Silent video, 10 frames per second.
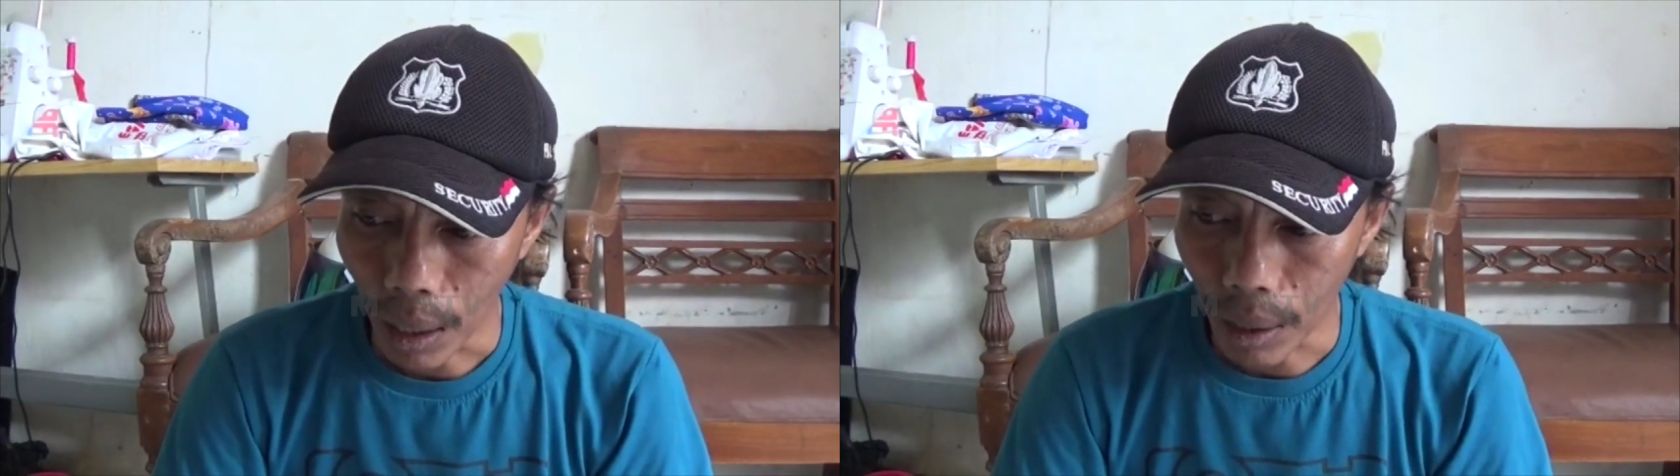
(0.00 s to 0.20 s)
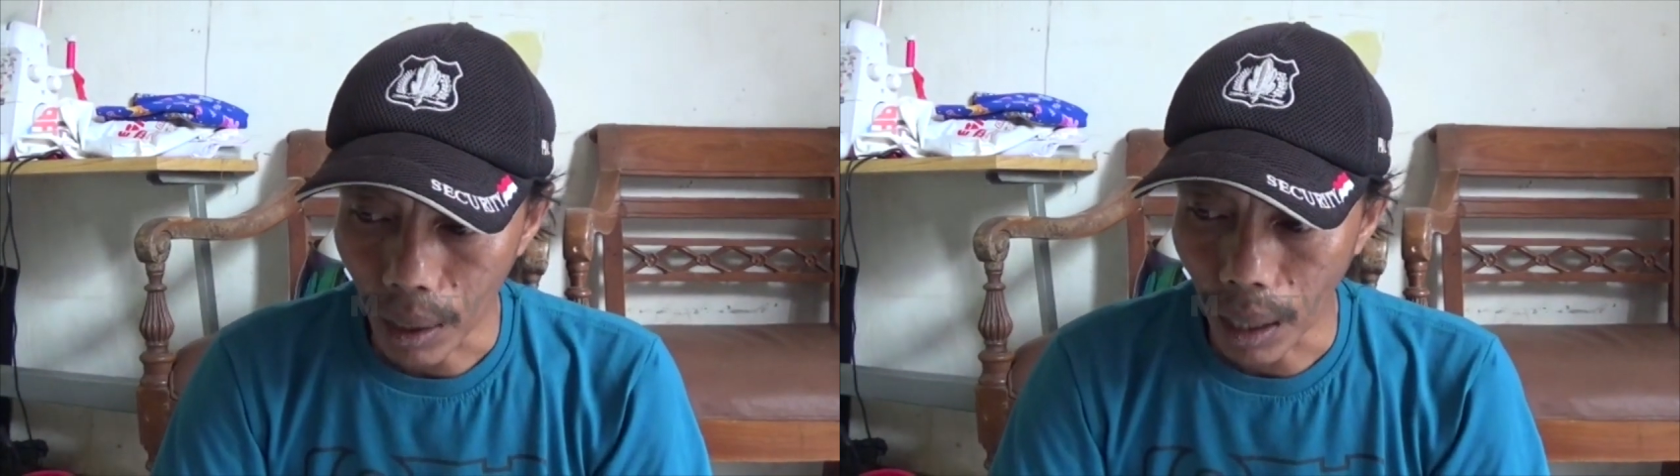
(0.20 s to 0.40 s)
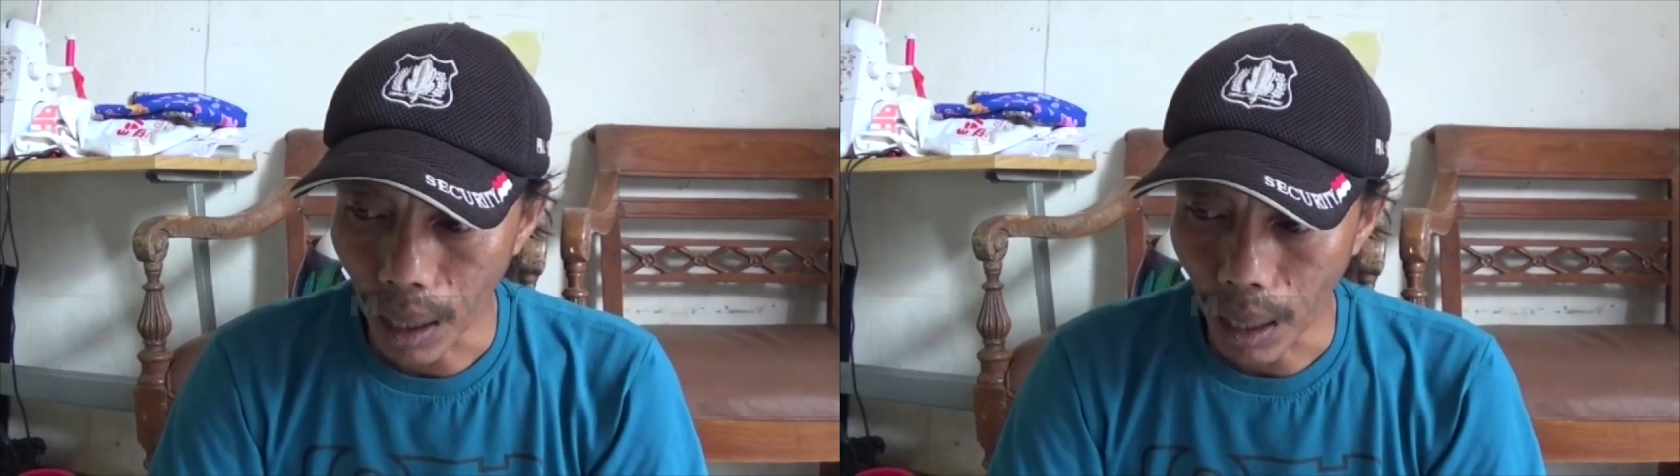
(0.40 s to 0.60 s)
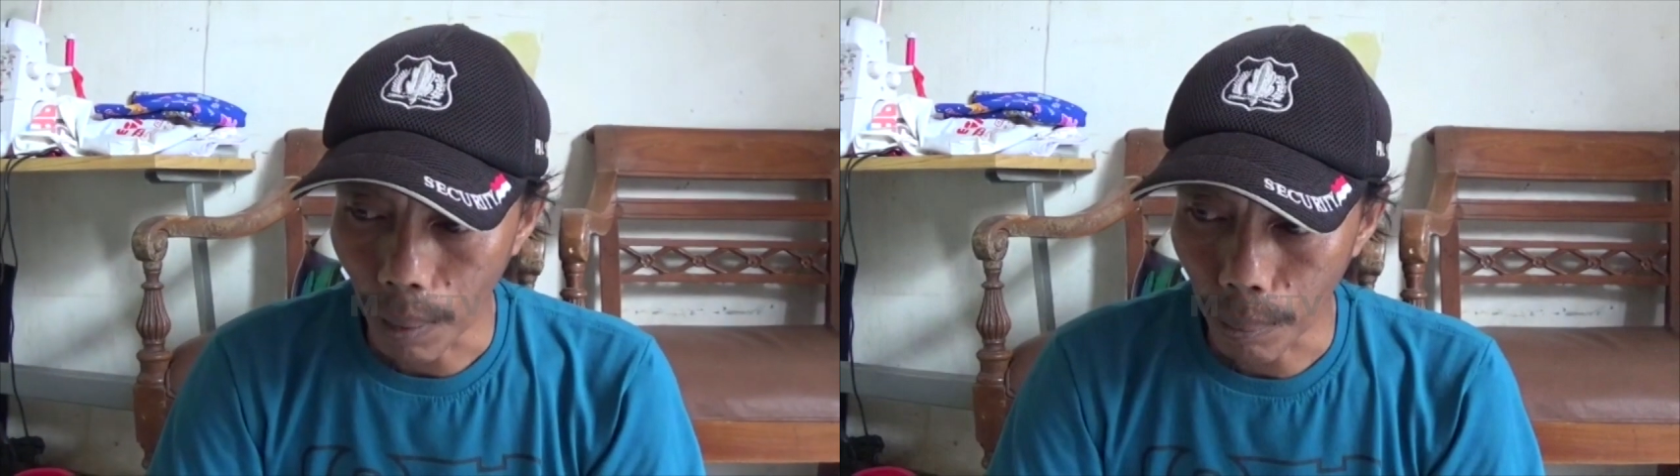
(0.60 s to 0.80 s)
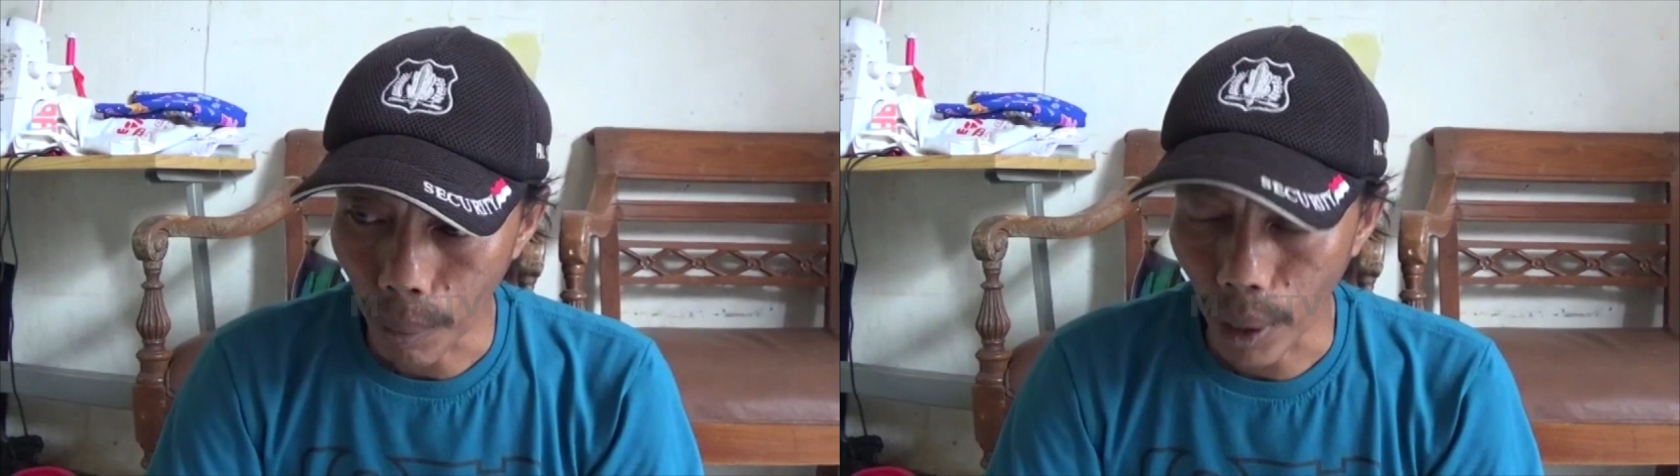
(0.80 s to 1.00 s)
uh,
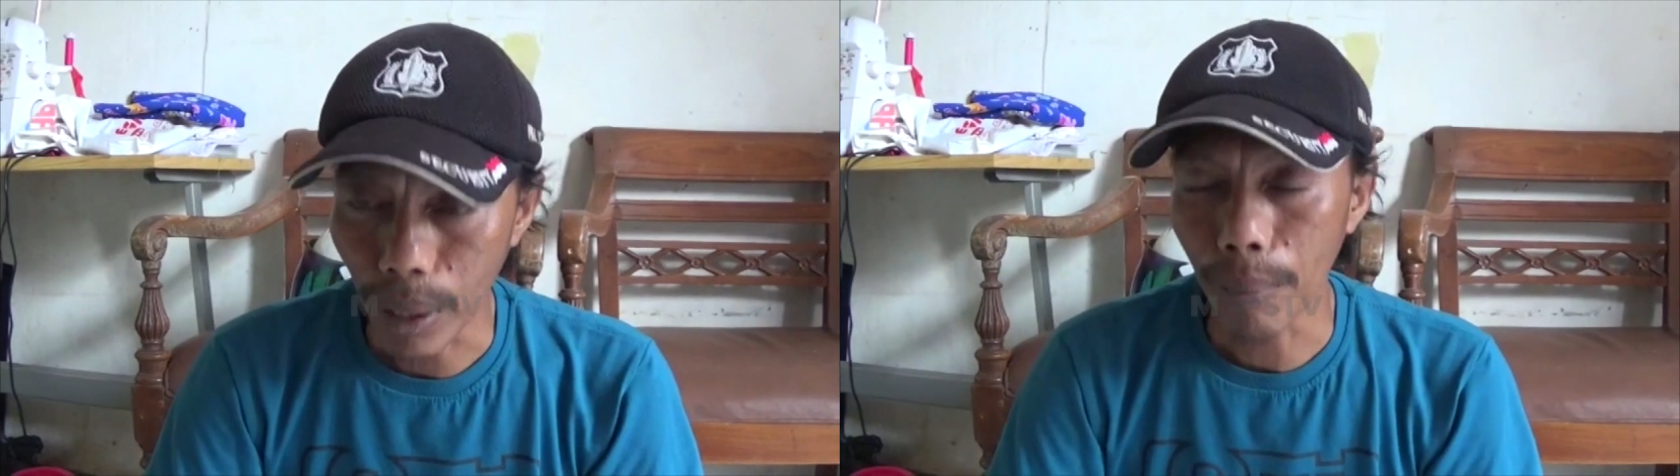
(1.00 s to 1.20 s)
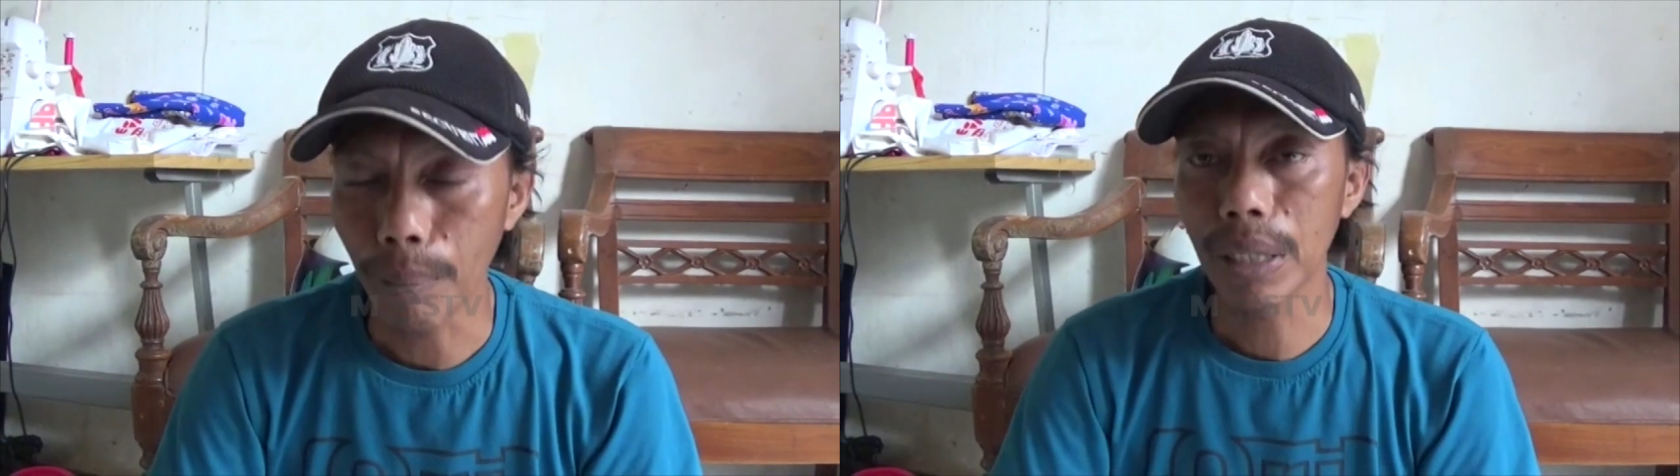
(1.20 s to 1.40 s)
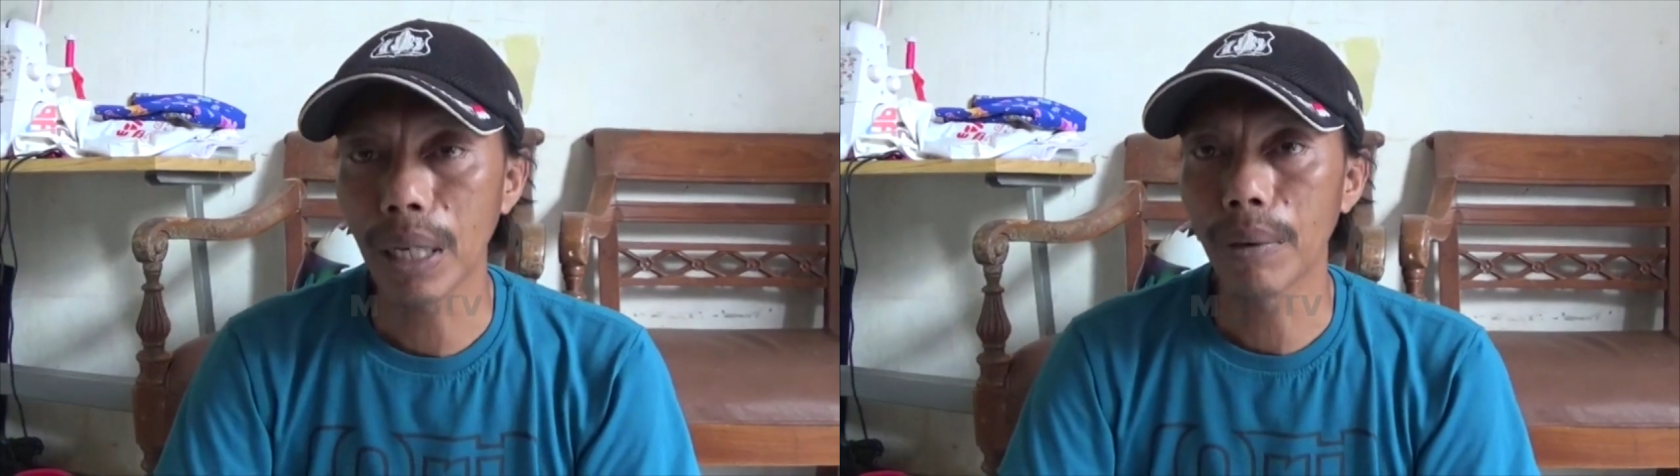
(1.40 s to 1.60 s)
kayak eh, orang pingsan